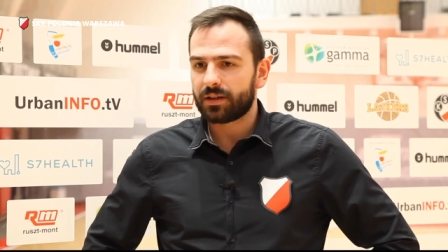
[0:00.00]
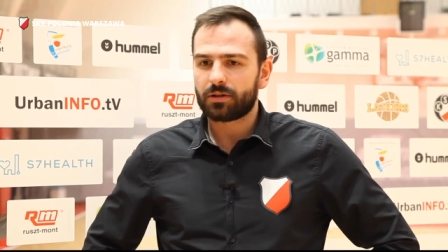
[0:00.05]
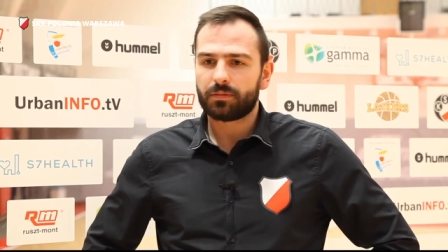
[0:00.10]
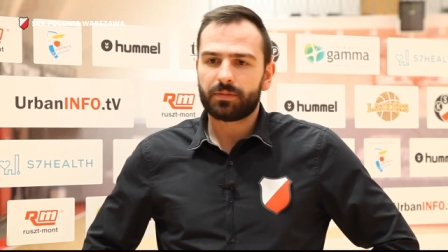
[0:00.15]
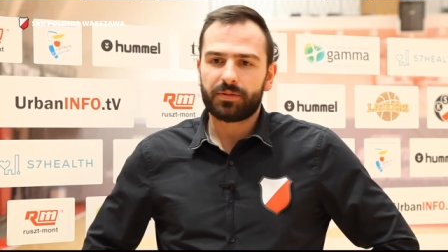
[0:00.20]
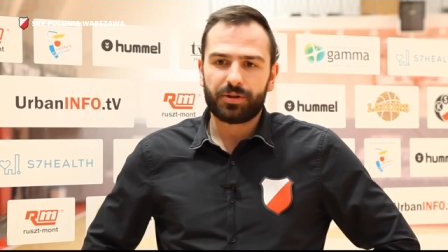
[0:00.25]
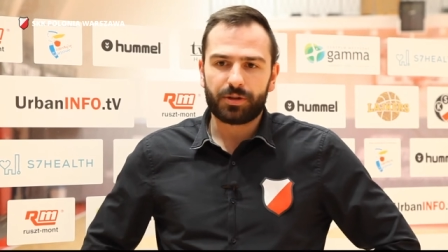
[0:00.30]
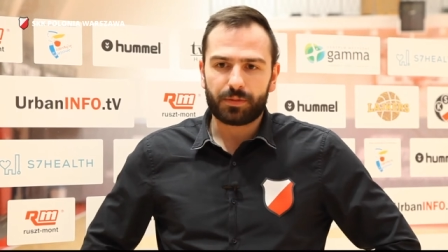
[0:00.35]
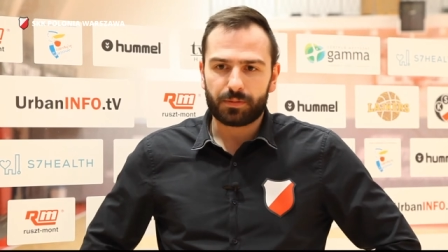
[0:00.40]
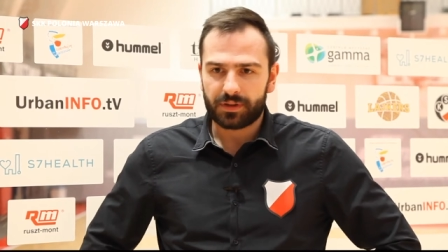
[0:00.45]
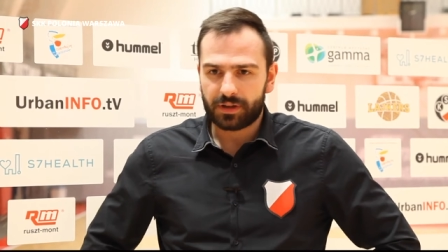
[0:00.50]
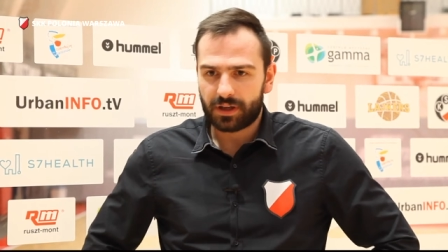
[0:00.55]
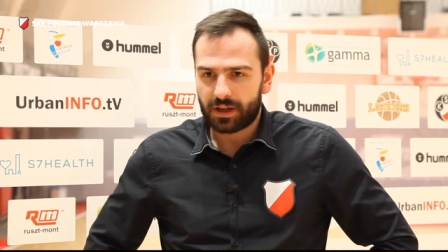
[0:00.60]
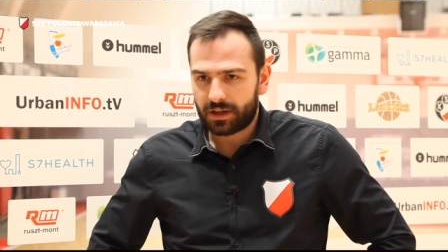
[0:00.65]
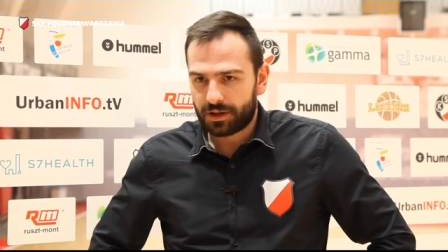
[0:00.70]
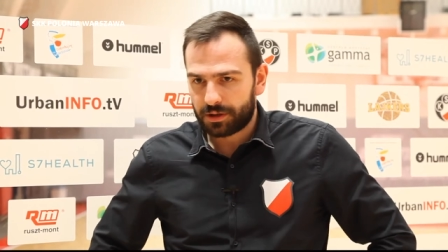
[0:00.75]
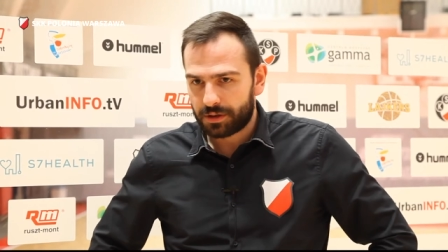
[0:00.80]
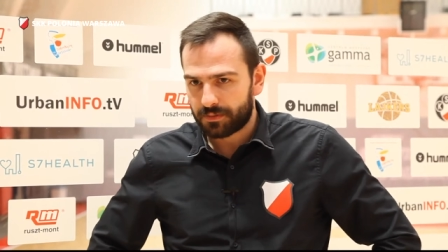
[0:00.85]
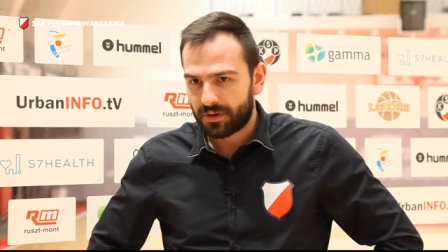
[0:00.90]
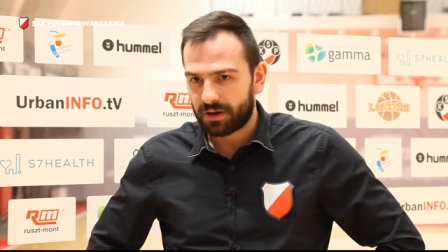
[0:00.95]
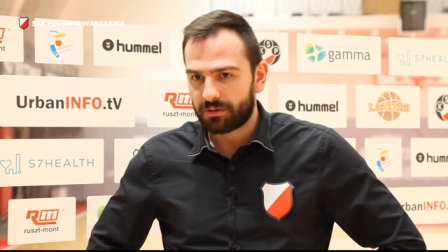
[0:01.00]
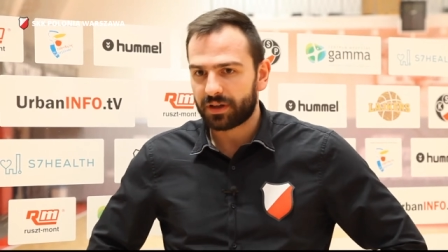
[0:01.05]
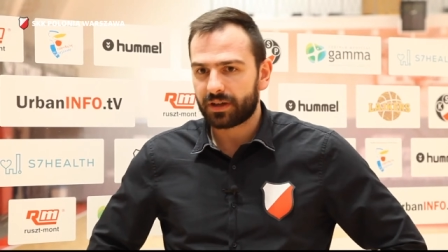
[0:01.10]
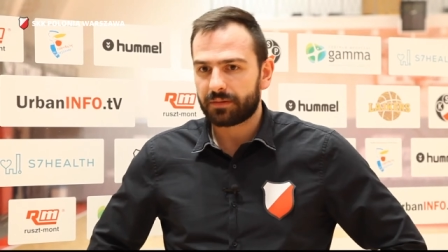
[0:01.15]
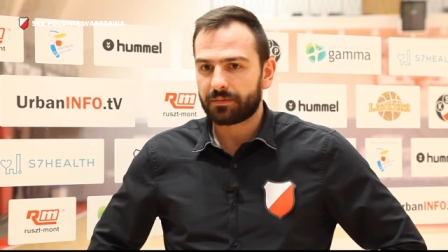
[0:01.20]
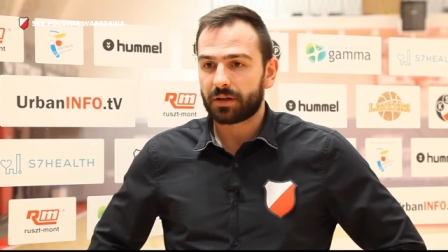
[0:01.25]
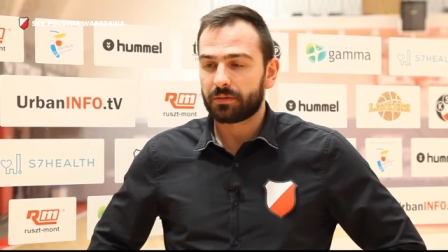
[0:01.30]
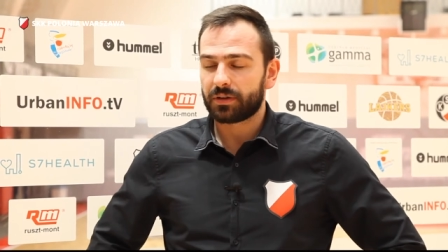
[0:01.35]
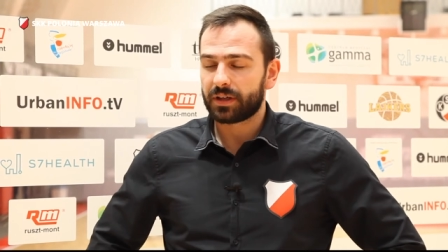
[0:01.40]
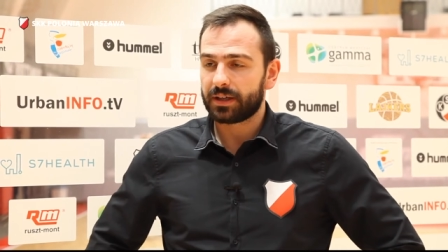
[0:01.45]
robiliśmy jakieś małe,
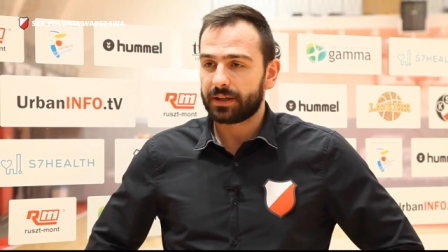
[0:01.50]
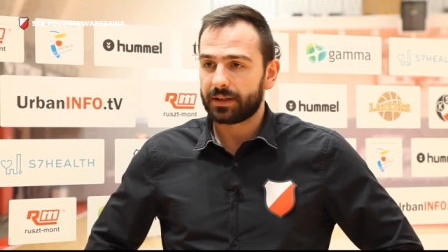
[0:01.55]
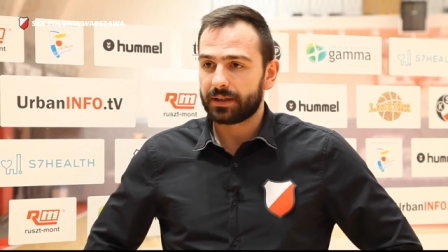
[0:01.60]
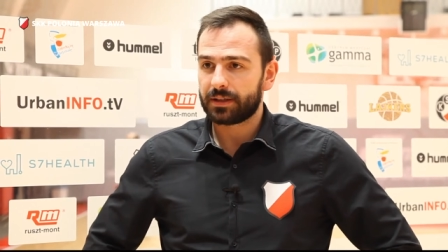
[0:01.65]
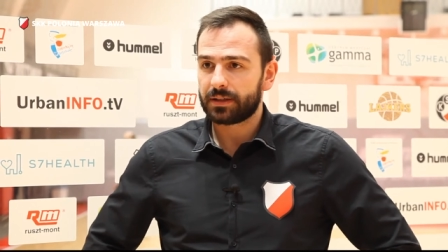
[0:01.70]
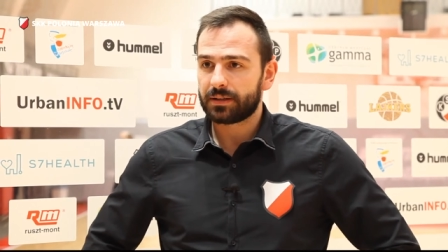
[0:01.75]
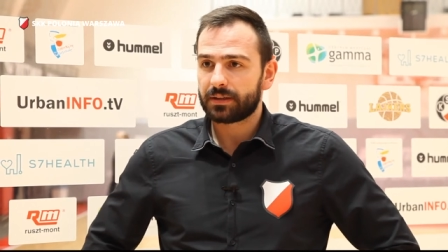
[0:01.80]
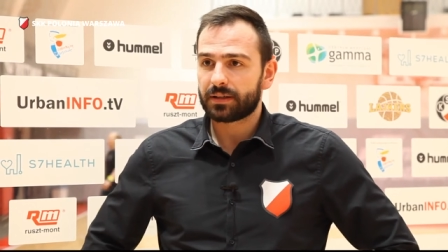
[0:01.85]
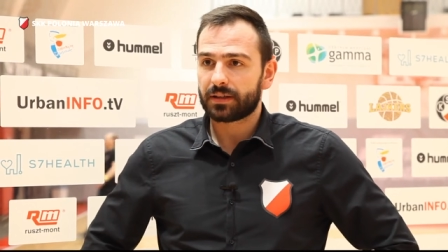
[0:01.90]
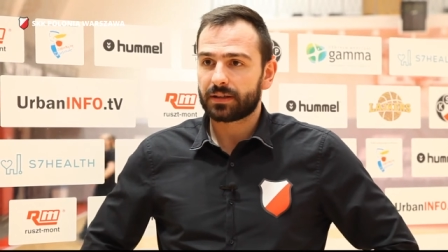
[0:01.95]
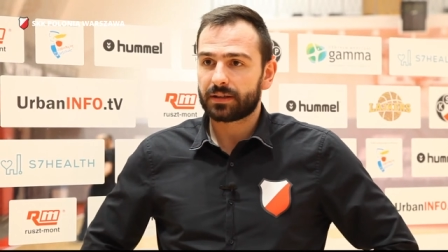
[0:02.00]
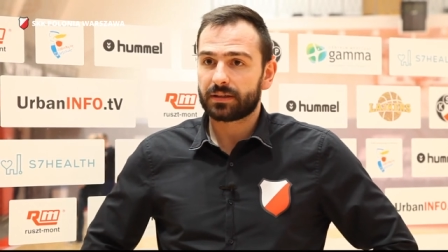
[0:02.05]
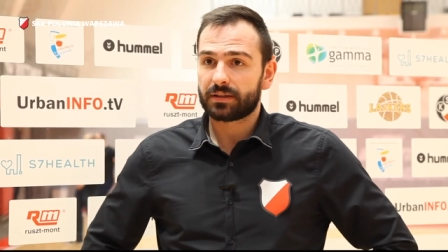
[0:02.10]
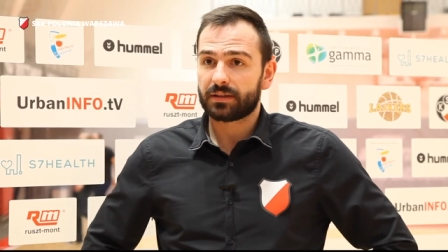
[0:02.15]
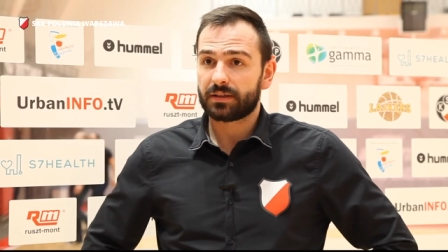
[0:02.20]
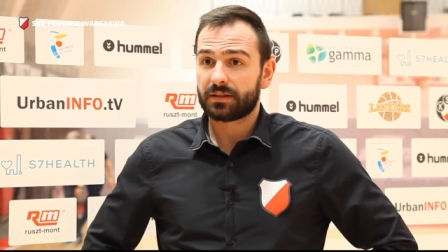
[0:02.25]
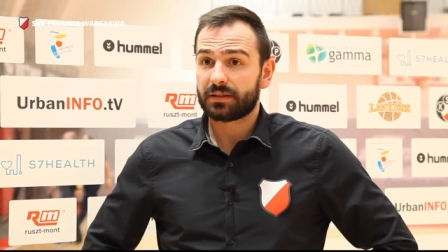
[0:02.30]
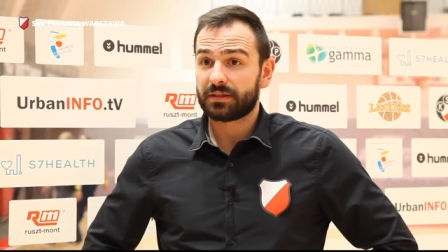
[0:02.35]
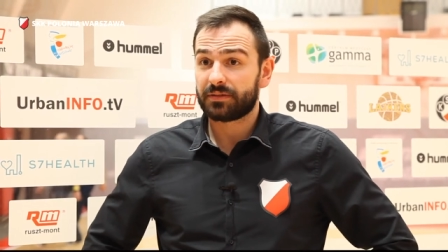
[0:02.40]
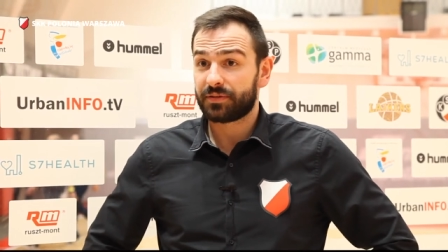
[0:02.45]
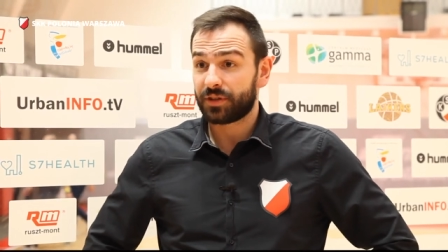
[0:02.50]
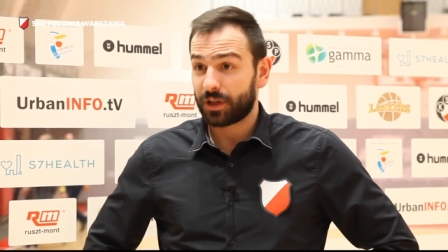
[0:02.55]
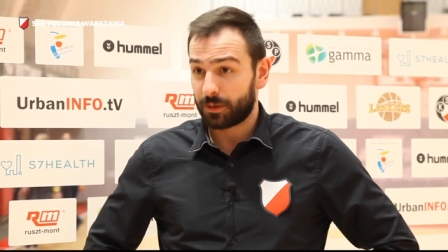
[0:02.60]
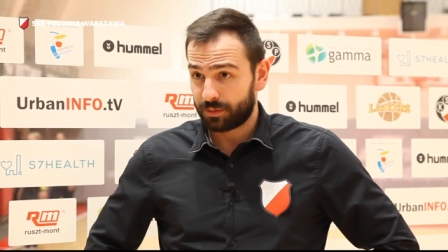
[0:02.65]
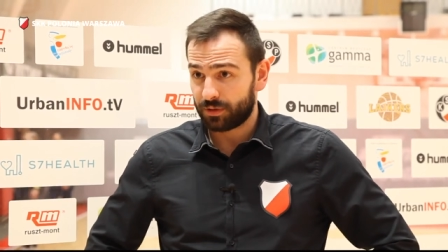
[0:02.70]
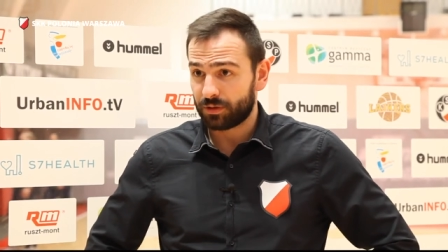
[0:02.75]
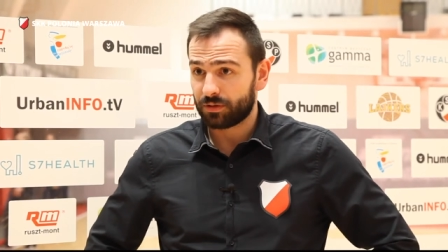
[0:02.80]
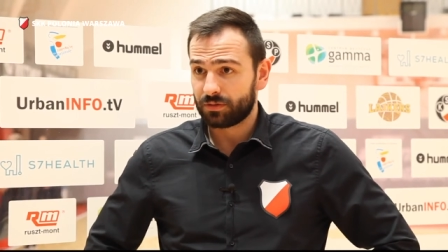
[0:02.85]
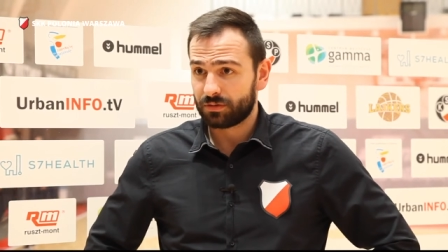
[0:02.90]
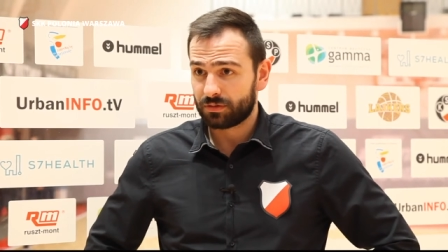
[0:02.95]
małe gry e, w
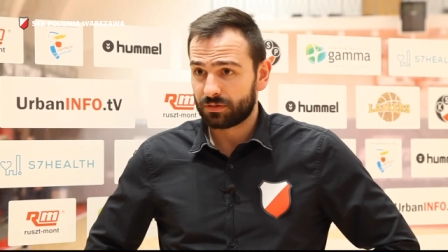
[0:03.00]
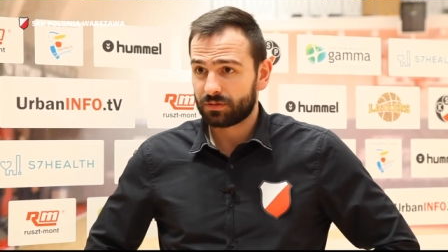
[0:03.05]
sierpniu.